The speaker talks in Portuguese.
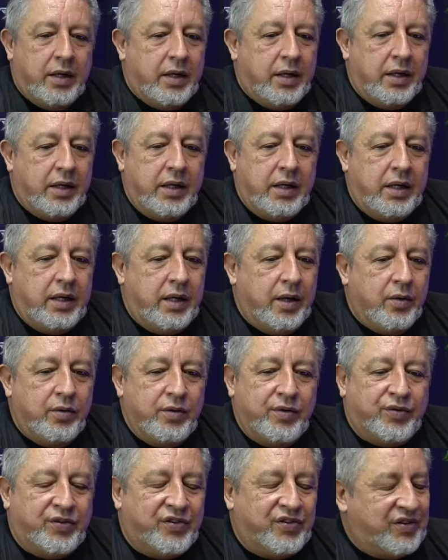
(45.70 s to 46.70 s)
E eu
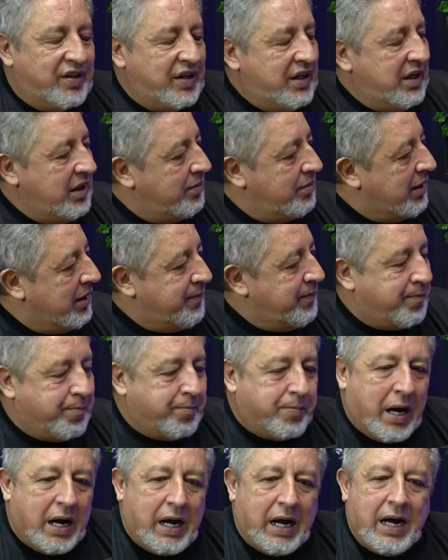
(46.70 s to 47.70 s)
em cima, e
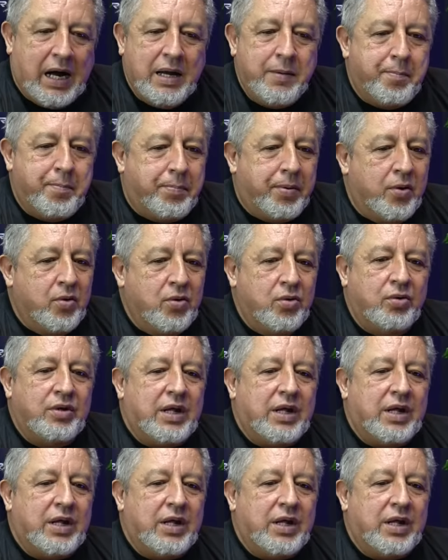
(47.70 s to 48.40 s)
pá, e pum.